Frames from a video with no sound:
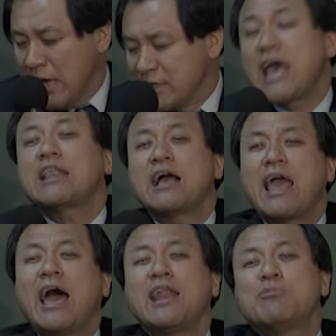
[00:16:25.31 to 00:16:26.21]
세상에
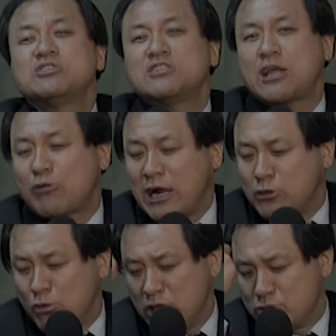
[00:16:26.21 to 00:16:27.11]
할아버지인데도
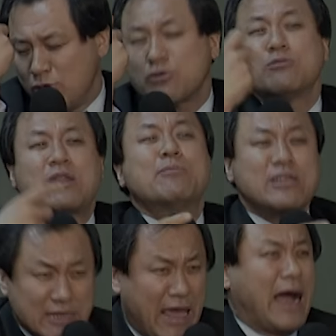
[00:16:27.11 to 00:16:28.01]
알통이 조금
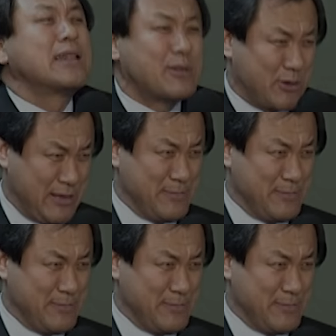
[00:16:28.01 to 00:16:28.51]
남았더래. 알통이.